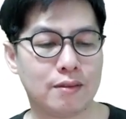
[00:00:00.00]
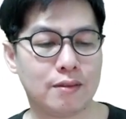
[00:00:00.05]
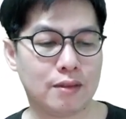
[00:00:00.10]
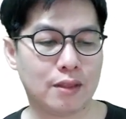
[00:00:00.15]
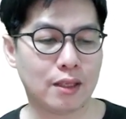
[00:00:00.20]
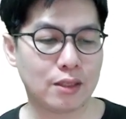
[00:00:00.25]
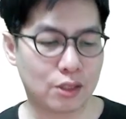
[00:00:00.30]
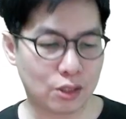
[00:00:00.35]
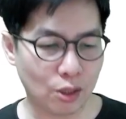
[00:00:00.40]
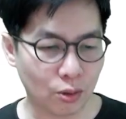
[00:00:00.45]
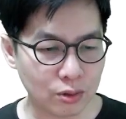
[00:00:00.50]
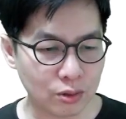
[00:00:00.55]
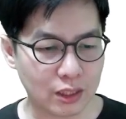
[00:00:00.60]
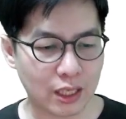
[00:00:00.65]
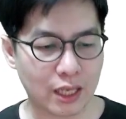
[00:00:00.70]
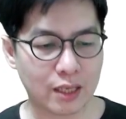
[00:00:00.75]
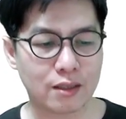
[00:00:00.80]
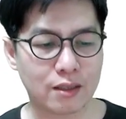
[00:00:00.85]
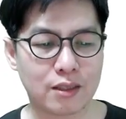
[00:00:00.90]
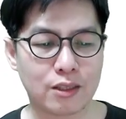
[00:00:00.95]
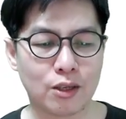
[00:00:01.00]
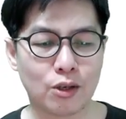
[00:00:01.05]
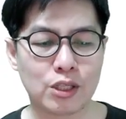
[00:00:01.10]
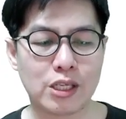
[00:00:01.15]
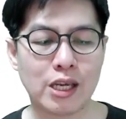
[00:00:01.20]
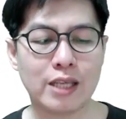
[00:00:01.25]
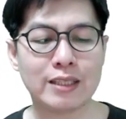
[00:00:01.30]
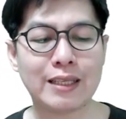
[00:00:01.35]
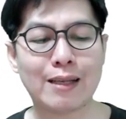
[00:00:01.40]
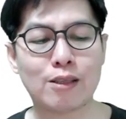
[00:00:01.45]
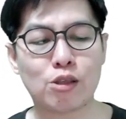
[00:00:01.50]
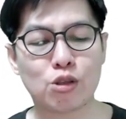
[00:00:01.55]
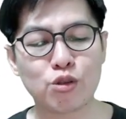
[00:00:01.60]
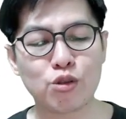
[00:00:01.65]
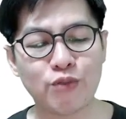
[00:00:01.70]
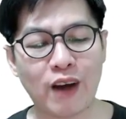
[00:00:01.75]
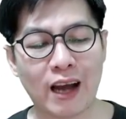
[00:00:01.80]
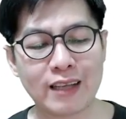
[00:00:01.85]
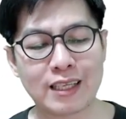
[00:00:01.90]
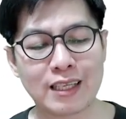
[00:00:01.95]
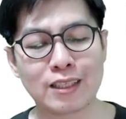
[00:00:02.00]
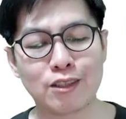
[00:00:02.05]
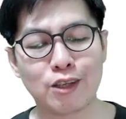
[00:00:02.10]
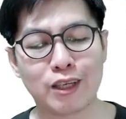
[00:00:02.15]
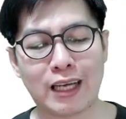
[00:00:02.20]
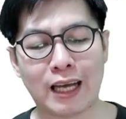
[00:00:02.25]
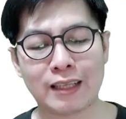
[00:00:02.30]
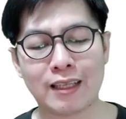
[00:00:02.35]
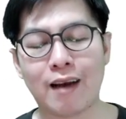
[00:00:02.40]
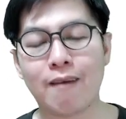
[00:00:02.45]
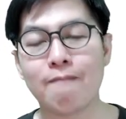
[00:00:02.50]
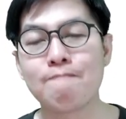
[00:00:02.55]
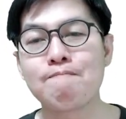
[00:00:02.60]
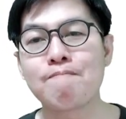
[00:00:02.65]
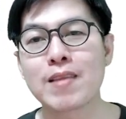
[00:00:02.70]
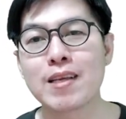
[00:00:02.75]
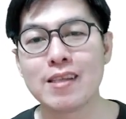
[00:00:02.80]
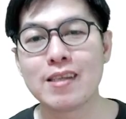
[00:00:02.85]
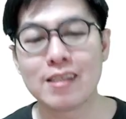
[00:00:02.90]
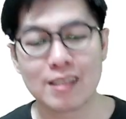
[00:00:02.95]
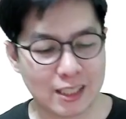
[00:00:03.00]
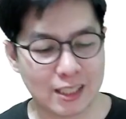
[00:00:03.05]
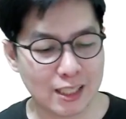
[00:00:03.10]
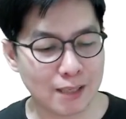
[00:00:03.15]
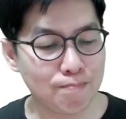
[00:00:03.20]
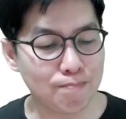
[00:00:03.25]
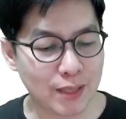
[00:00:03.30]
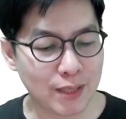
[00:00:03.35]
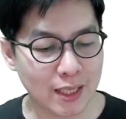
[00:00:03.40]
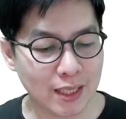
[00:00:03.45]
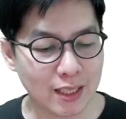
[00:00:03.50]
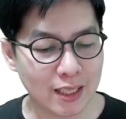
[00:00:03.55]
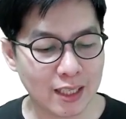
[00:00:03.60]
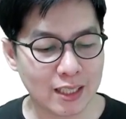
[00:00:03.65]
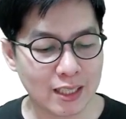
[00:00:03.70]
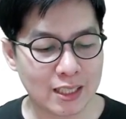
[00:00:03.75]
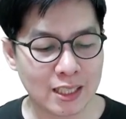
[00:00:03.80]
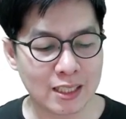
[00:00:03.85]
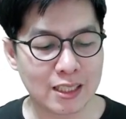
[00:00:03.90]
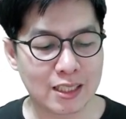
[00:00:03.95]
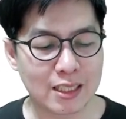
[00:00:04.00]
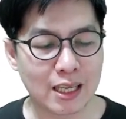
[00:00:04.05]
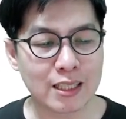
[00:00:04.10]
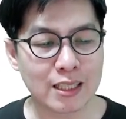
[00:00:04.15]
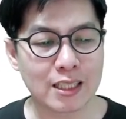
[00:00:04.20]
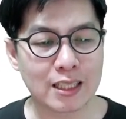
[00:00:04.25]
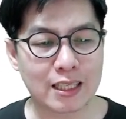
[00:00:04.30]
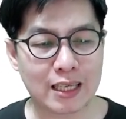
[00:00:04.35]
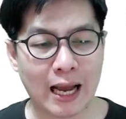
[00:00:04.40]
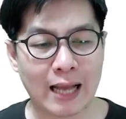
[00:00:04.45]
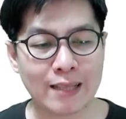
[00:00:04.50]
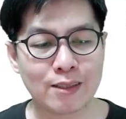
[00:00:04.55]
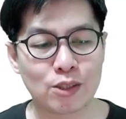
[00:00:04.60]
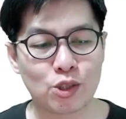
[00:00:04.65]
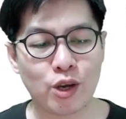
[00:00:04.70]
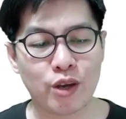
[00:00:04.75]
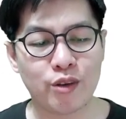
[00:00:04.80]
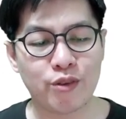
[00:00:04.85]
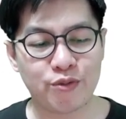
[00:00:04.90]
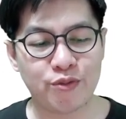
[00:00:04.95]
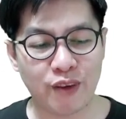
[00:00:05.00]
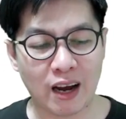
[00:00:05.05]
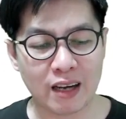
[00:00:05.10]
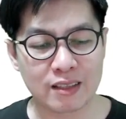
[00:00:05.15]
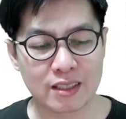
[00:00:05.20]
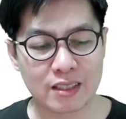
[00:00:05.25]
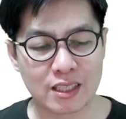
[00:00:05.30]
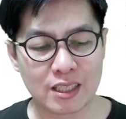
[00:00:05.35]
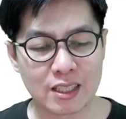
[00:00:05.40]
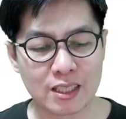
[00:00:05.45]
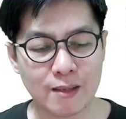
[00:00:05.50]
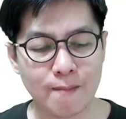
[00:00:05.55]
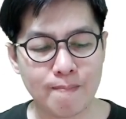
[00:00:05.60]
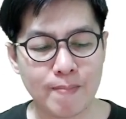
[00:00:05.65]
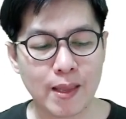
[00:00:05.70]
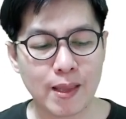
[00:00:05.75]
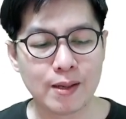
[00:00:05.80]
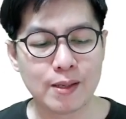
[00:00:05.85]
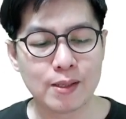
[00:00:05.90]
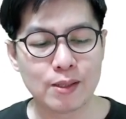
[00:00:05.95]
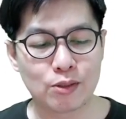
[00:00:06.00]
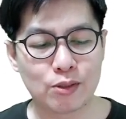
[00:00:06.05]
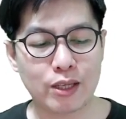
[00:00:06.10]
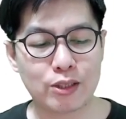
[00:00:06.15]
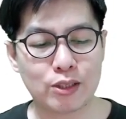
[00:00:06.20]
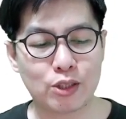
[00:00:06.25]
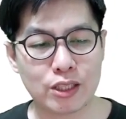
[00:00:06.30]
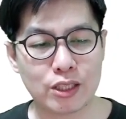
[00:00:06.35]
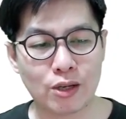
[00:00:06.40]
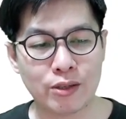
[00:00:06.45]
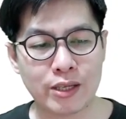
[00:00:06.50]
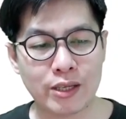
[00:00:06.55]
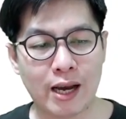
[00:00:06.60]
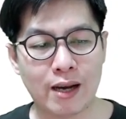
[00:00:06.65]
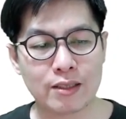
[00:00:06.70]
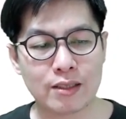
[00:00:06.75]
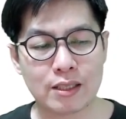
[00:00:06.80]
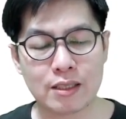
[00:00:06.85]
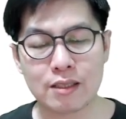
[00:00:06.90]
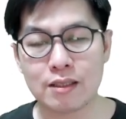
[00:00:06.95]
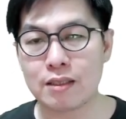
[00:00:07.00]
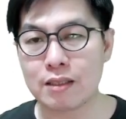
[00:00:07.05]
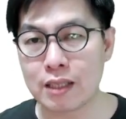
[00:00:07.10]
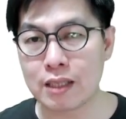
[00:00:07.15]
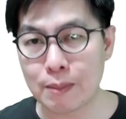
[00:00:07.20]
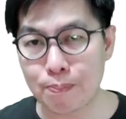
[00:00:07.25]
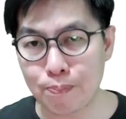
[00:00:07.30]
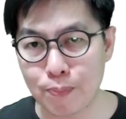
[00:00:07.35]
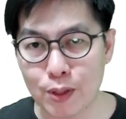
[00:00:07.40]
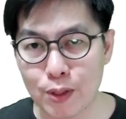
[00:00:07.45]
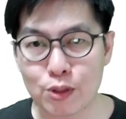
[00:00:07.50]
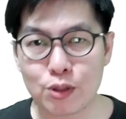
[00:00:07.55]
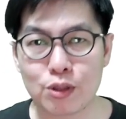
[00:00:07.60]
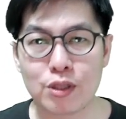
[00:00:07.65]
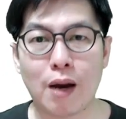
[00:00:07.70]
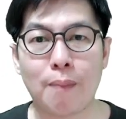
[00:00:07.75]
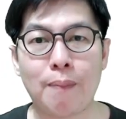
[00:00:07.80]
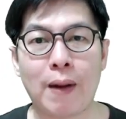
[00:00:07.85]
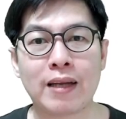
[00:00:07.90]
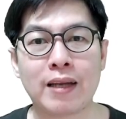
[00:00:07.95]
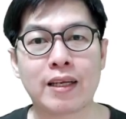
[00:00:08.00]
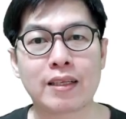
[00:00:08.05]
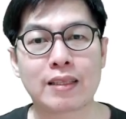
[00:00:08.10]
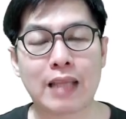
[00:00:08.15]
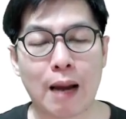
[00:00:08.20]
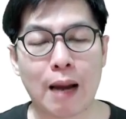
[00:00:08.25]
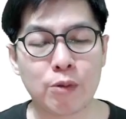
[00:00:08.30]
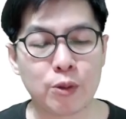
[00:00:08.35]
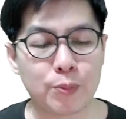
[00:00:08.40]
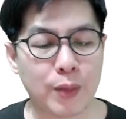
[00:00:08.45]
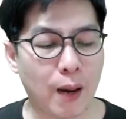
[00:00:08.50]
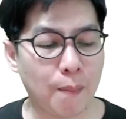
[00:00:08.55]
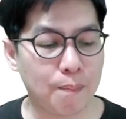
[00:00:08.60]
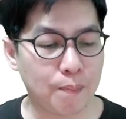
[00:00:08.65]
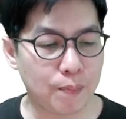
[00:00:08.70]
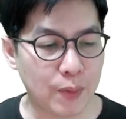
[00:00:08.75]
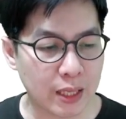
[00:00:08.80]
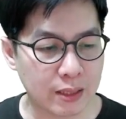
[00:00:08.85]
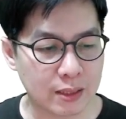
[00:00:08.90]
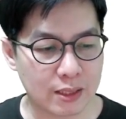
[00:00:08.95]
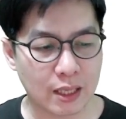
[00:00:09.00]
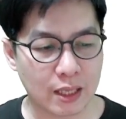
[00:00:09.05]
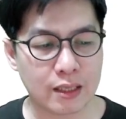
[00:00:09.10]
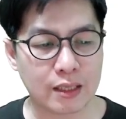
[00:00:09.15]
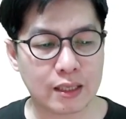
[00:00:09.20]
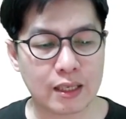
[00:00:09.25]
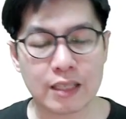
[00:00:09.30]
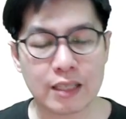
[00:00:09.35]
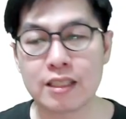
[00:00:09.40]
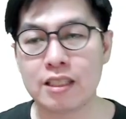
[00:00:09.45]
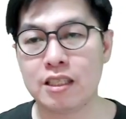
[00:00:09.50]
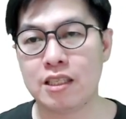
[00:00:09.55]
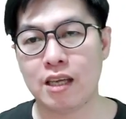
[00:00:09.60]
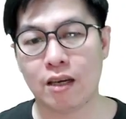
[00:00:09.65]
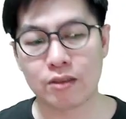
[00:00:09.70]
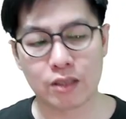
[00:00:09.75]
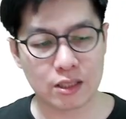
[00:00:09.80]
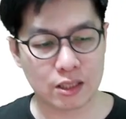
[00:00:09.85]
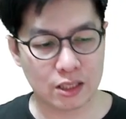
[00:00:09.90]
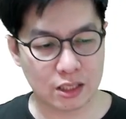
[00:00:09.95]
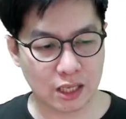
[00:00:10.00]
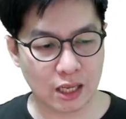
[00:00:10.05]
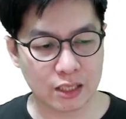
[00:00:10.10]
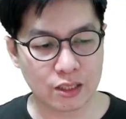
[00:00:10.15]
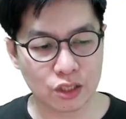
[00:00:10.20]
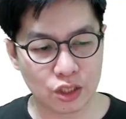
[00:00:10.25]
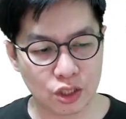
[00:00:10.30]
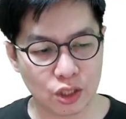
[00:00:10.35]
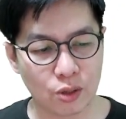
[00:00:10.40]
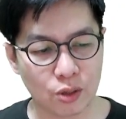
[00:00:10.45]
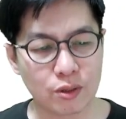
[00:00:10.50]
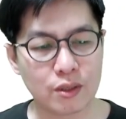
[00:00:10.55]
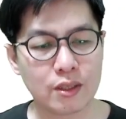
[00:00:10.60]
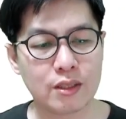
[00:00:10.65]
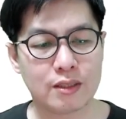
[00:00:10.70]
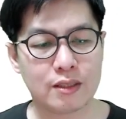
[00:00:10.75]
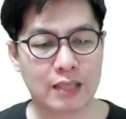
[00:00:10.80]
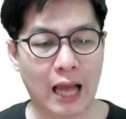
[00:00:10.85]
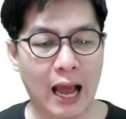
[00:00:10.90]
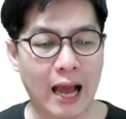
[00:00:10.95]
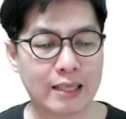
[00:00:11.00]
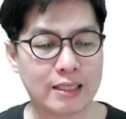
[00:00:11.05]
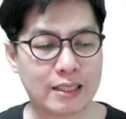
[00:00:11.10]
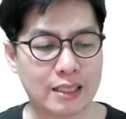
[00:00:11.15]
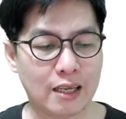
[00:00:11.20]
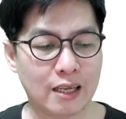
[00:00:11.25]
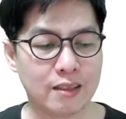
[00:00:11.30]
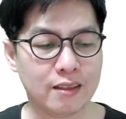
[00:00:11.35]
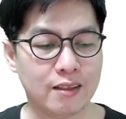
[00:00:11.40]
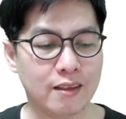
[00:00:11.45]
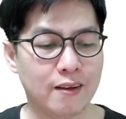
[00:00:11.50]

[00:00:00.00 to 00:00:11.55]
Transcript: 的终点，有些人在出发前就会感到筋疲力尽，甚至干脆放弃。所以最重要的是，你必须要把你的大目标变成更小的成就达成。